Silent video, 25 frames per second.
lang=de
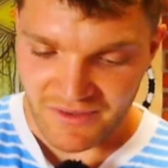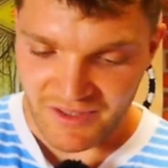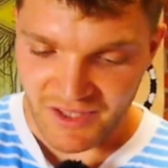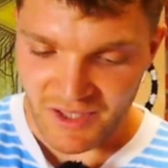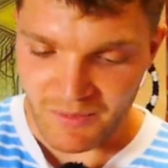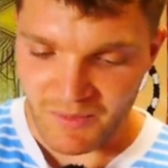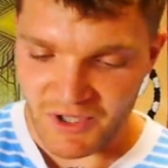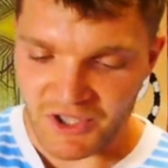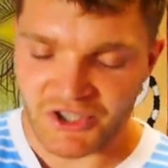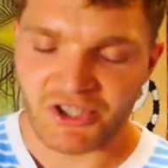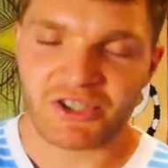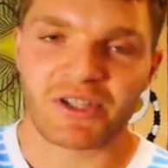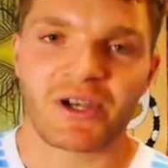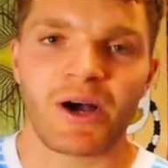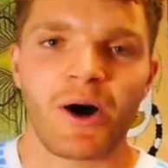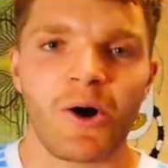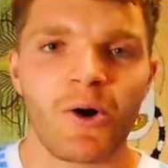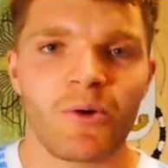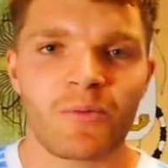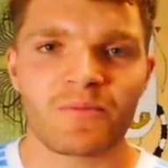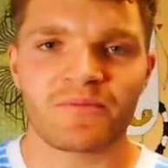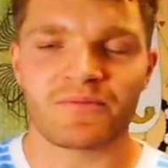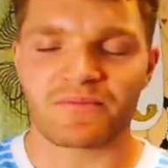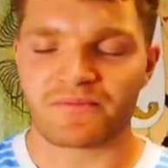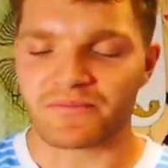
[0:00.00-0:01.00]
Thema
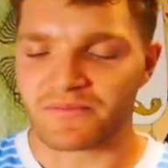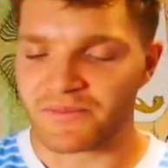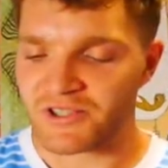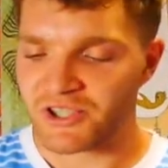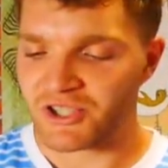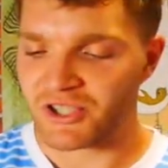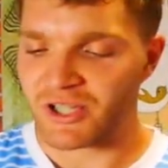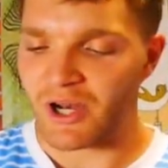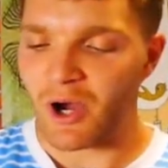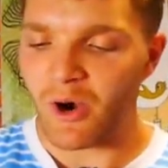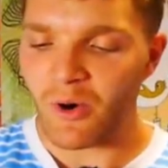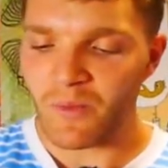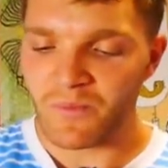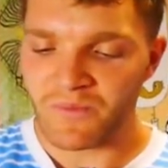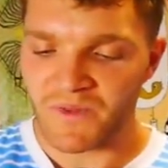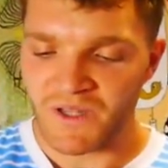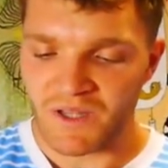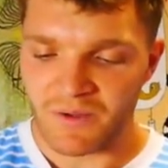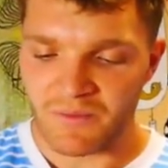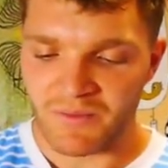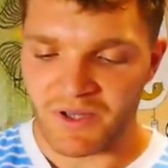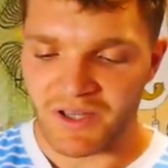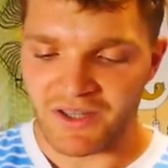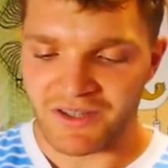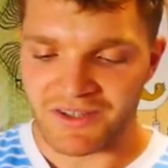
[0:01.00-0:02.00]
Schrauben. Schrauben
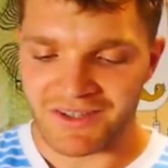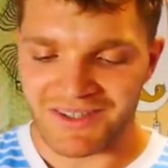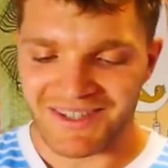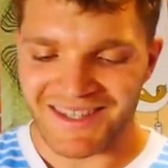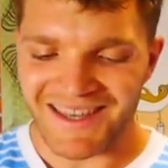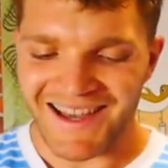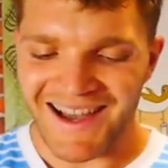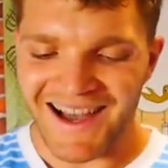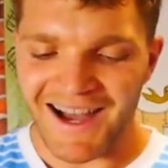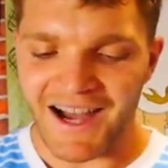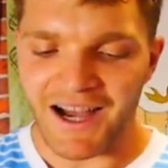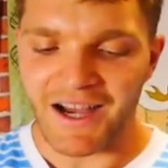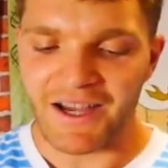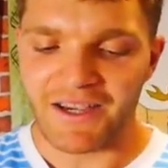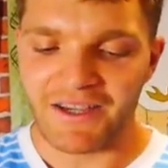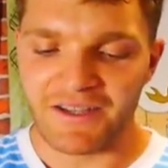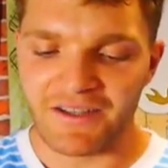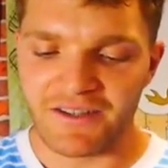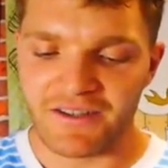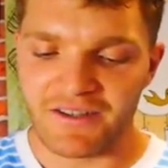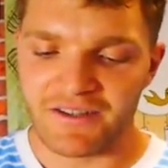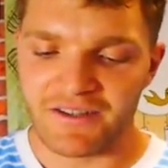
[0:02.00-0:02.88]
nehme ich 1